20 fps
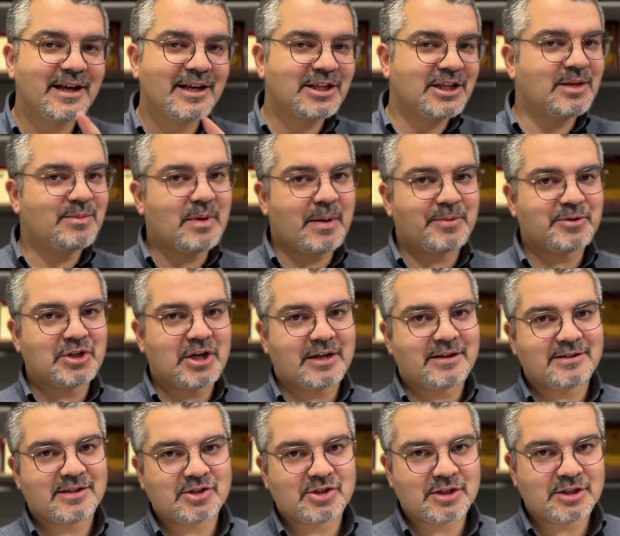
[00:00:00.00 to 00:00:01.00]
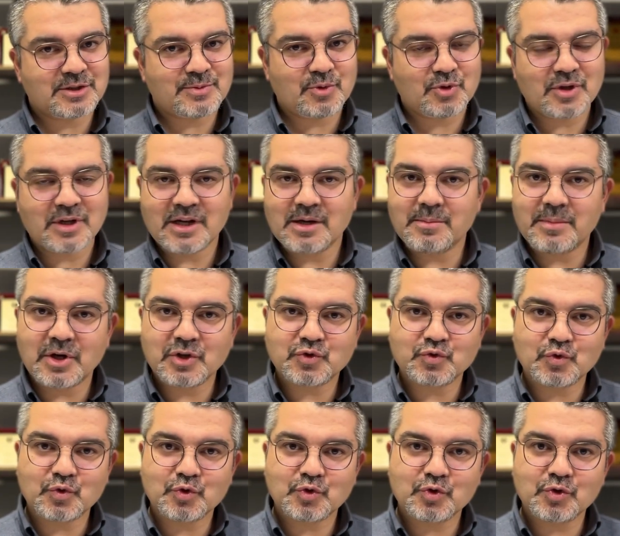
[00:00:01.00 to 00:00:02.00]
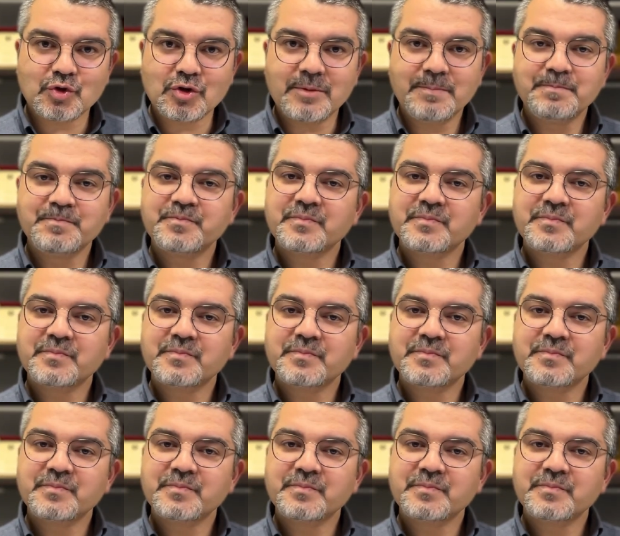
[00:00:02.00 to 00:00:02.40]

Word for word: Kim yapacak kısa çalışma ödeneğinin başvurusunu?